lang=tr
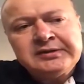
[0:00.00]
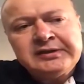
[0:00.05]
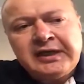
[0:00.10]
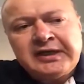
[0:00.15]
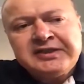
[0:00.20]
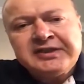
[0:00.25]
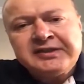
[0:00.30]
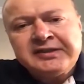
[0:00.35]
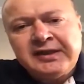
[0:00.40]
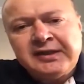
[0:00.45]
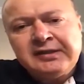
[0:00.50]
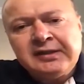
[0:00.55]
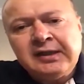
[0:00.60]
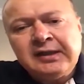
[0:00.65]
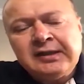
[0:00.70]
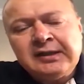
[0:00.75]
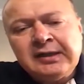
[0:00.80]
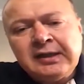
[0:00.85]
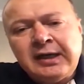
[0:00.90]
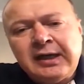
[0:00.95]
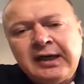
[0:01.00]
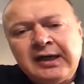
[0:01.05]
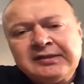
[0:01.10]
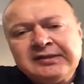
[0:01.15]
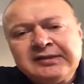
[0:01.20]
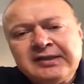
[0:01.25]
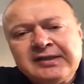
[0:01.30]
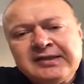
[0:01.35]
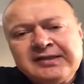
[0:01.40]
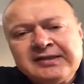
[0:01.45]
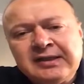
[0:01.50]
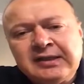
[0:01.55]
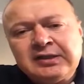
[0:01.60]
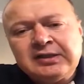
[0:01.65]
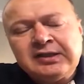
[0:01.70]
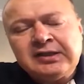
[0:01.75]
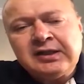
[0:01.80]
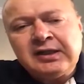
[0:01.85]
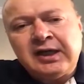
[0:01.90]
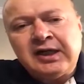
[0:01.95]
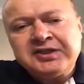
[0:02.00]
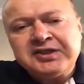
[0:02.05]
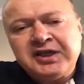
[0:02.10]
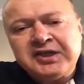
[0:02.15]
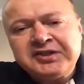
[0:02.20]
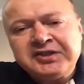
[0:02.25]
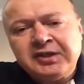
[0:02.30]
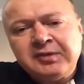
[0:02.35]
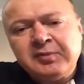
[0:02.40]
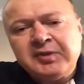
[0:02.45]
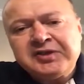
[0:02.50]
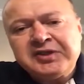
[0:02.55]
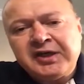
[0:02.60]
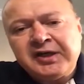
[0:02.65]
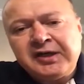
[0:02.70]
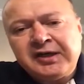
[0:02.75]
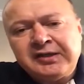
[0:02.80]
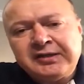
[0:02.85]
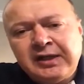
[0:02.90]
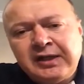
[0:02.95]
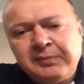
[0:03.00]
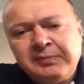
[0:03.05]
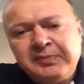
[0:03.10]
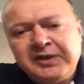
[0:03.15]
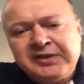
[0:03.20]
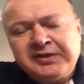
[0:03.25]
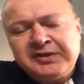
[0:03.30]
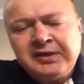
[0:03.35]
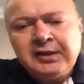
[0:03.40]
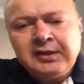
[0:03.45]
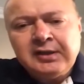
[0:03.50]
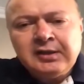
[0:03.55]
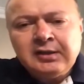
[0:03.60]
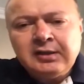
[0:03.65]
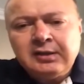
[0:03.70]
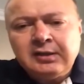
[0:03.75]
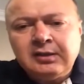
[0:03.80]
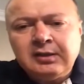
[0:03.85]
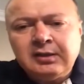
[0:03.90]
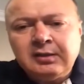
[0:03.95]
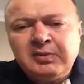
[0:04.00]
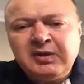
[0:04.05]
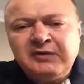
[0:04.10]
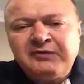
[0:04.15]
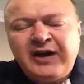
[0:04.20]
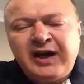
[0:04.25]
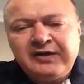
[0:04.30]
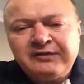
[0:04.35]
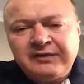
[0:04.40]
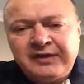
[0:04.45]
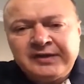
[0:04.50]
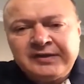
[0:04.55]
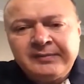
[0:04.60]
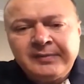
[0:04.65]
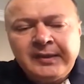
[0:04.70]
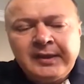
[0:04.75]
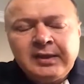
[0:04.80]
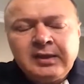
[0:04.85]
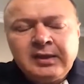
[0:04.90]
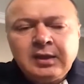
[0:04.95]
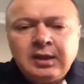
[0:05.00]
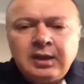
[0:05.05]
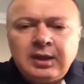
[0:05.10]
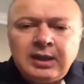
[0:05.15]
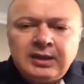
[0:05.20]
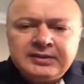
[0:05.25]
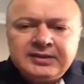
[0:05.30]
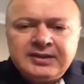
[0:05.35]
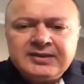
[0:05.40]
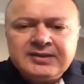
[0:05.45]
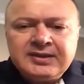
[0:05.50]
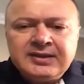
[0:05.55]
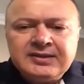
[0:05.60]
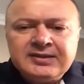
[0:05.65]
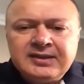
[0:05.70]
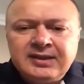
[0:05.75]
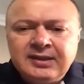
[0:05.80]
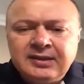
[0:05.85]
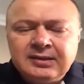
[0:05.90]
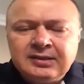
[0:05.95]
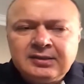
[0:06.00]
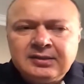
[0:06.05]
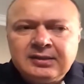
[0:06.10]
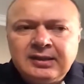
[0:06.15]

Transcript: gerçekten Akdeniz'de karşılaştırılmayacak kadar bir e, bir fark var. Akdeniz'de ise